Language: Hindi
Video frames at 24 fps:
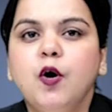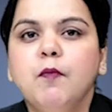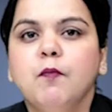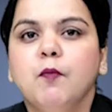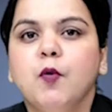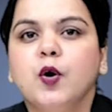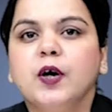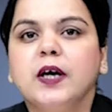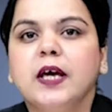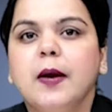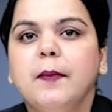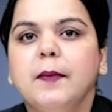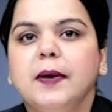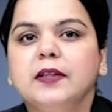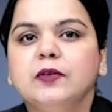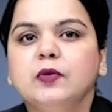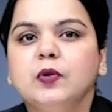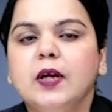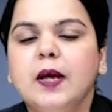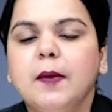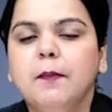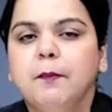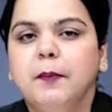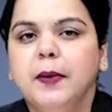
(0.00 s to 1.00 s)
को
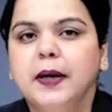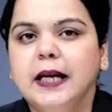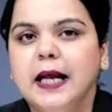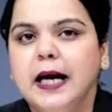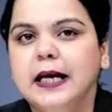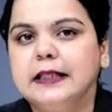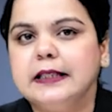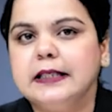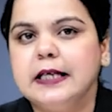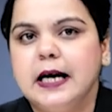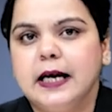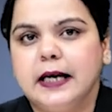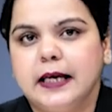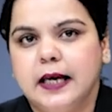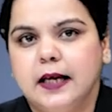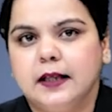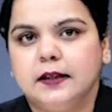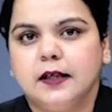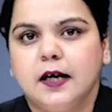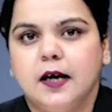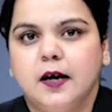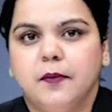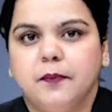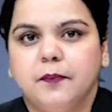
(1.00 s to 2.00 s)
मुख्यमंत्री बना दिया गया
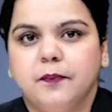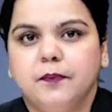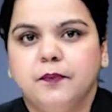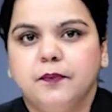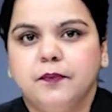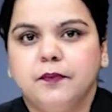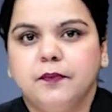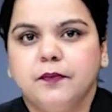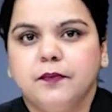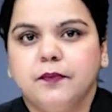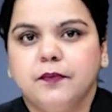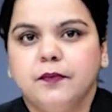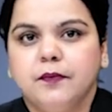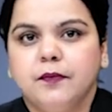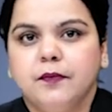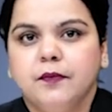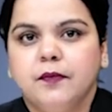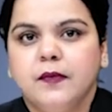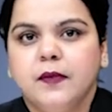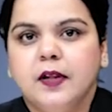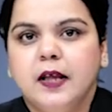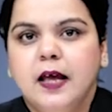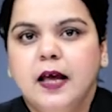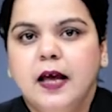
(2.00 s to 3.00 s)
था
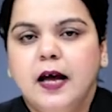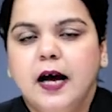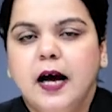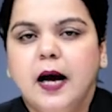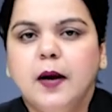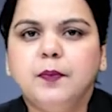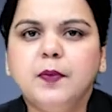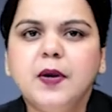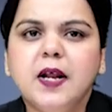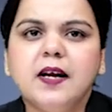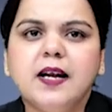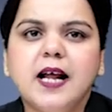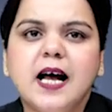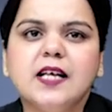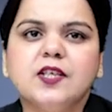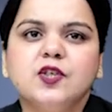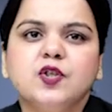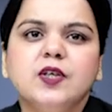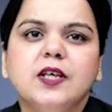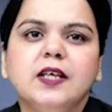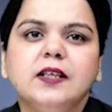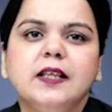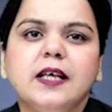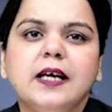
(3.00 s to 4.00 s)
अपना
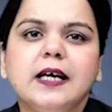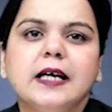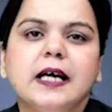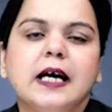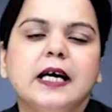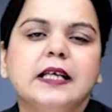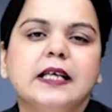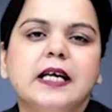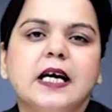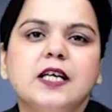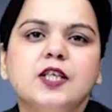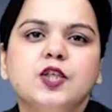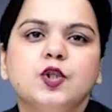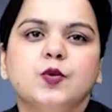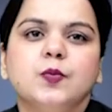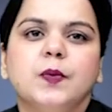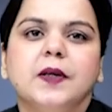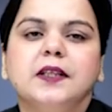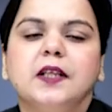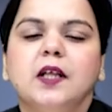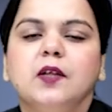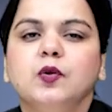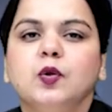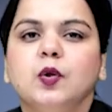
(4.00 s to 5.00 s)
राजनीति करियर
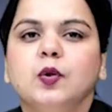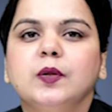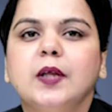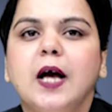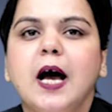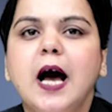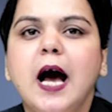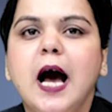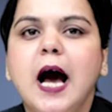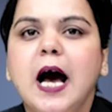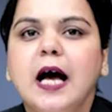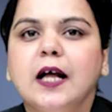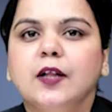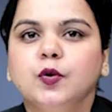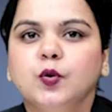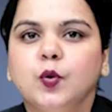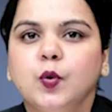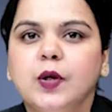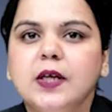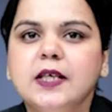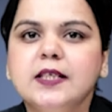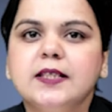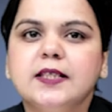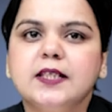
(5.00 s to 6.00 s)
स्वतंत्रता
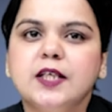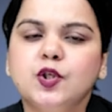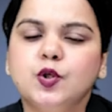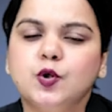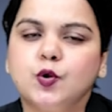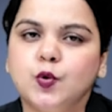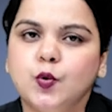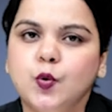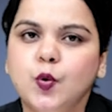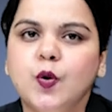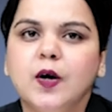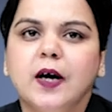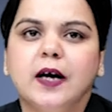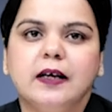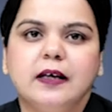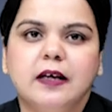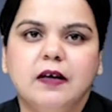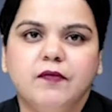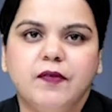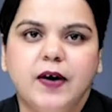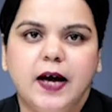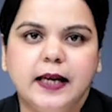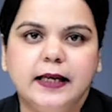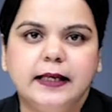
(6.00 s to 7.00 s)
आंदोलन से शुरू
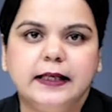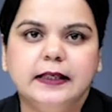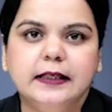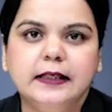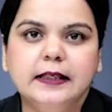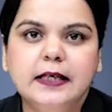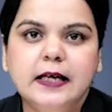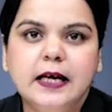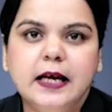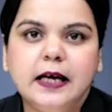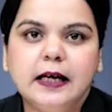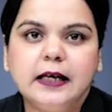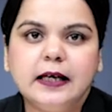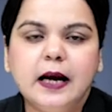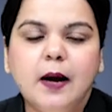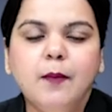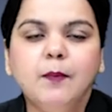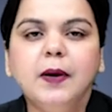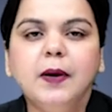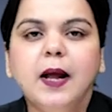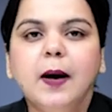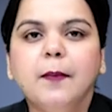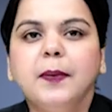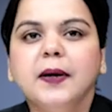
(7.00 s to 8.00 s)
करने वाले
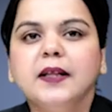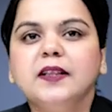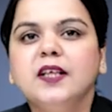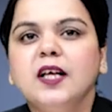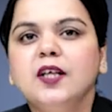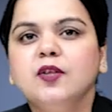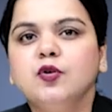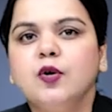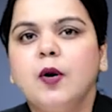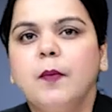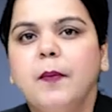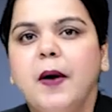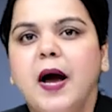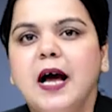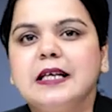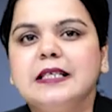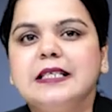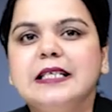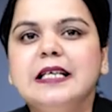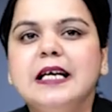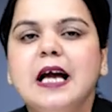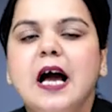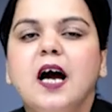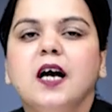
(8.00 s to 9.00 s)
कमलापति
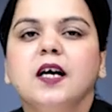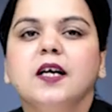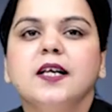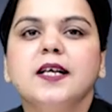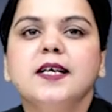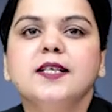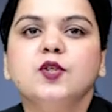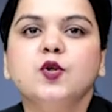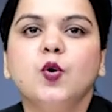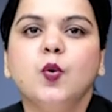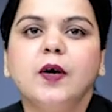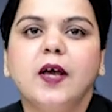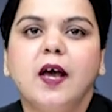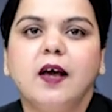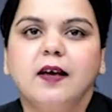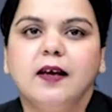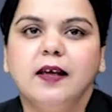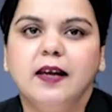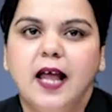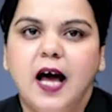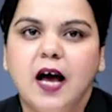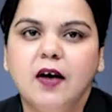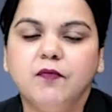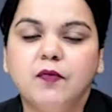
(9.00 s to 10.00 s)
त्रिपाठी अंग्रेजों के
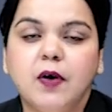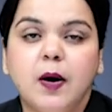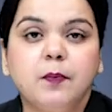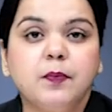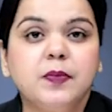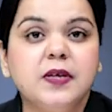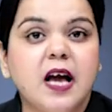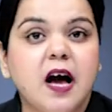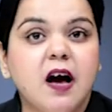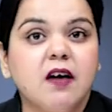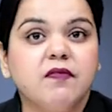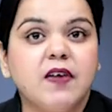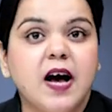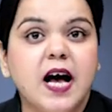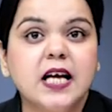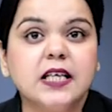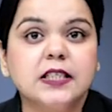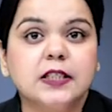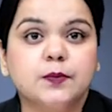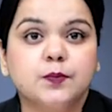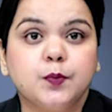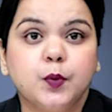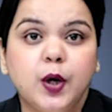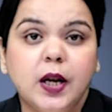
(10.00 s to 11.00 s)
खिलाफ अपनी
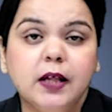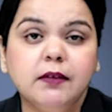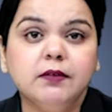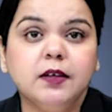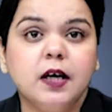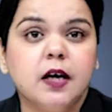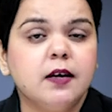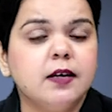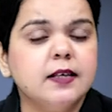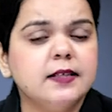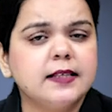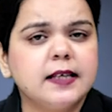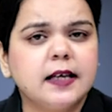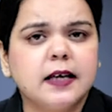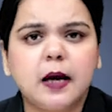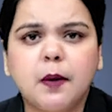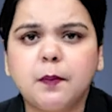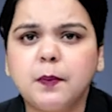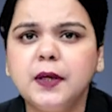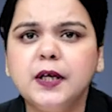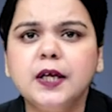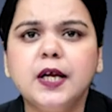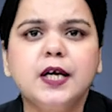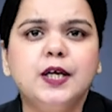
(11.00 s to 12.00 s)
आवाज बुलंद करने से
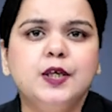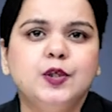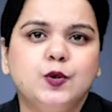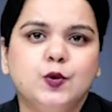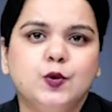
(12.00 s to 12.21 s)
कभी नहीं